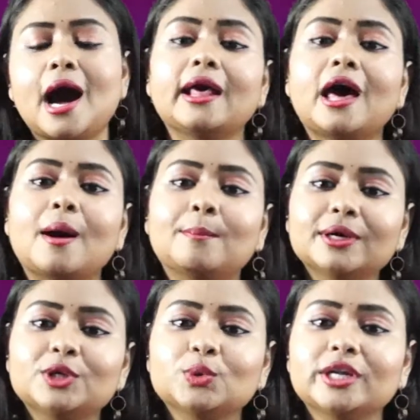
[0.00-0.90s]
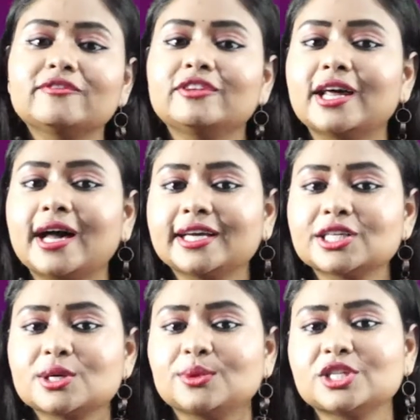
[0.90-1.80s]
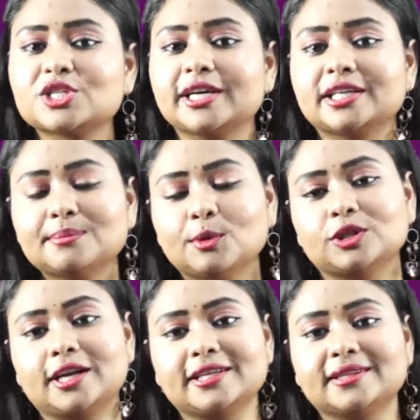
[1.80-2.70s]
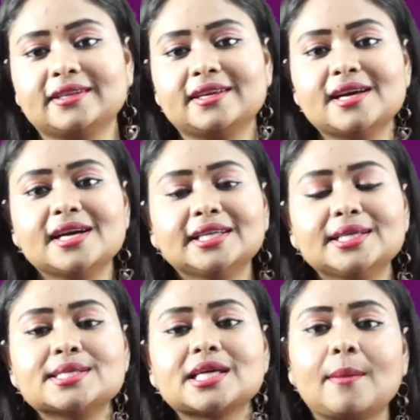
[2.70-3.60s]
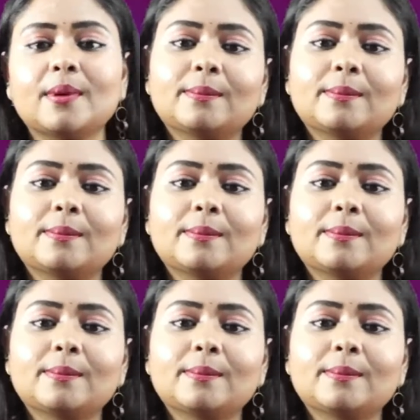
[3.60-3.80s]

అలా అప్పటి నుండి వినాయక చవితి చేయటం మొదలయ్యింది ఈ శాప